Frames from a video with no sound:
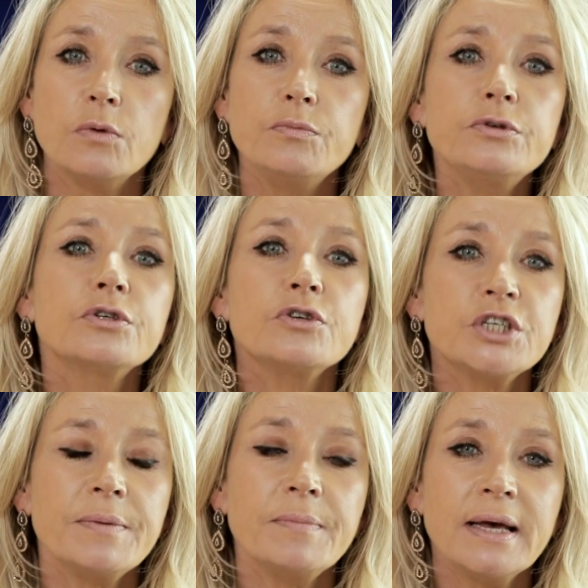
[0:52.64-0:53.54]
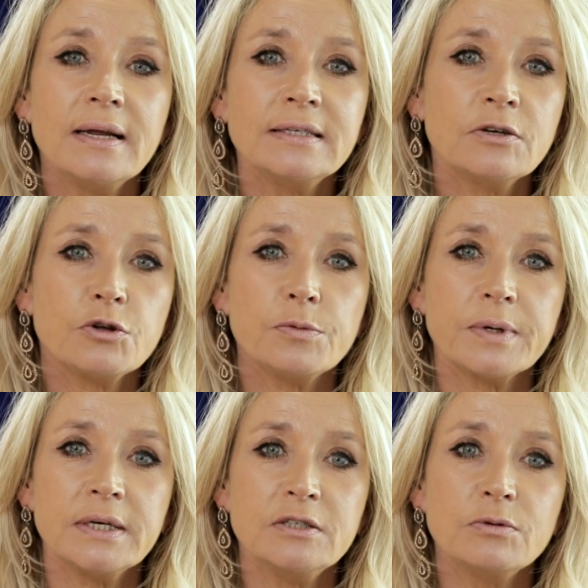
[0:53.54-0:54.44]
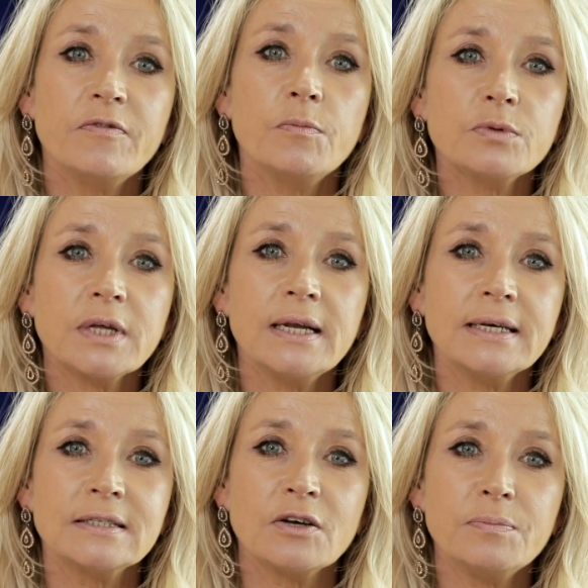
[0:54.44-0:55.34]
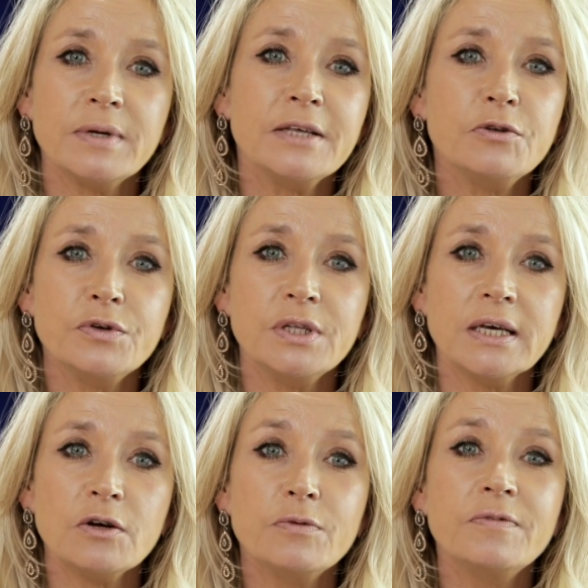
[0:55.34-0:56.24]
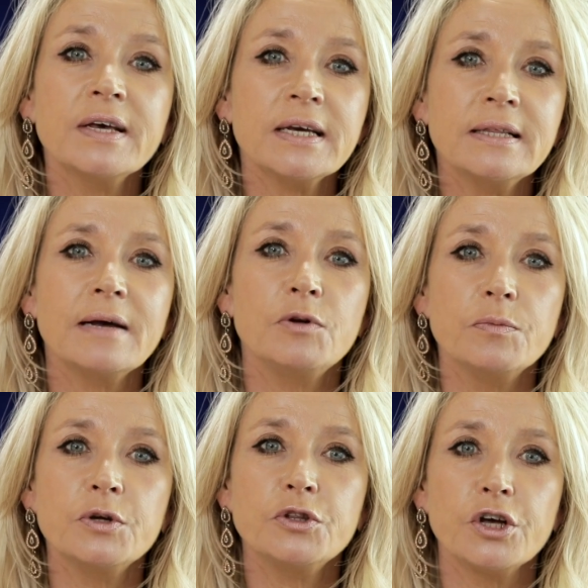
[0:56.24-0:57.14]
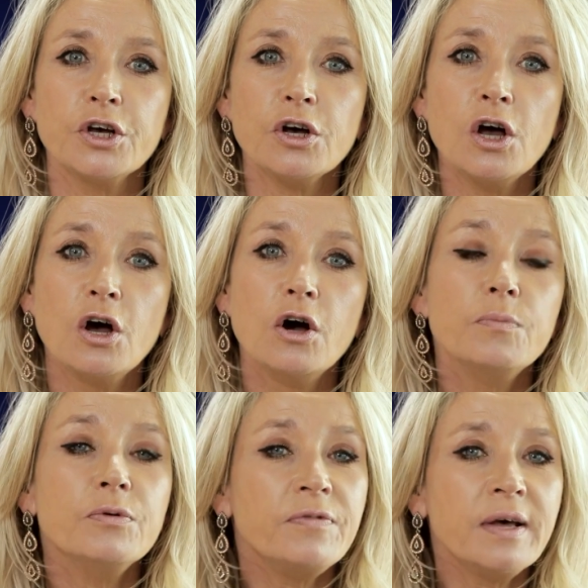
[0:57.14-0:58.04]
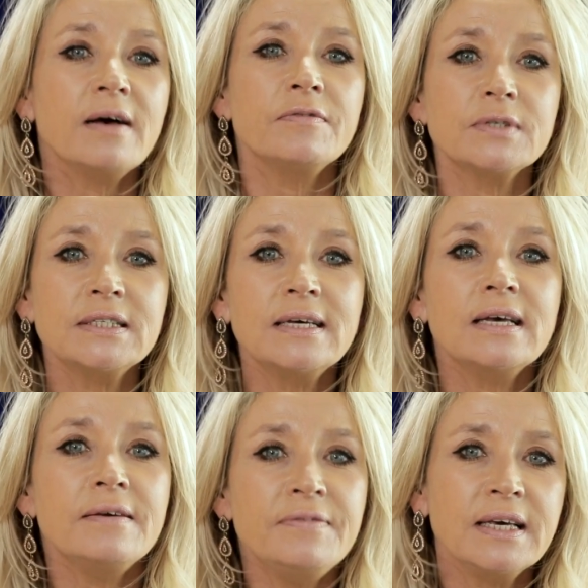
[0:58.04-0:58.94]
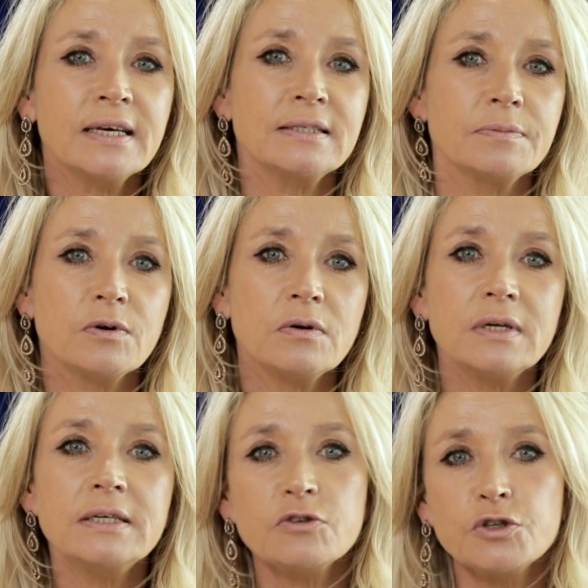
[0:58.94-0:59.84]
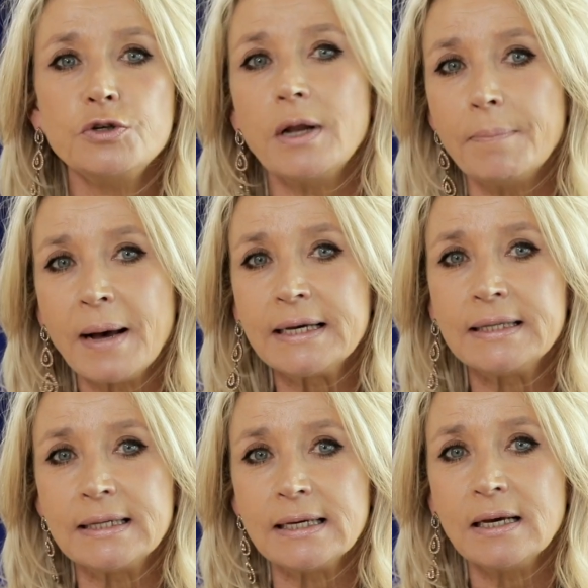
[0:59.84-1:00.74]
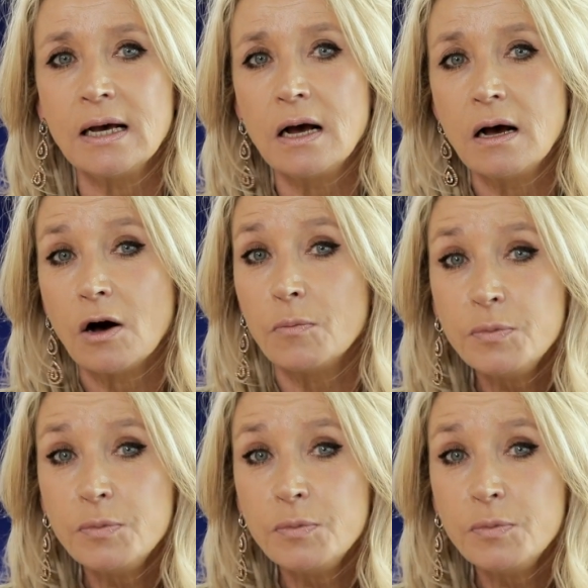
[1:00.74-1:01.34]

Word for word: Plus que jamais, les entreprises doivent montrer l'exemple et devenir le véritable moteur pour faire avancer efficacement les enjeux de la parité en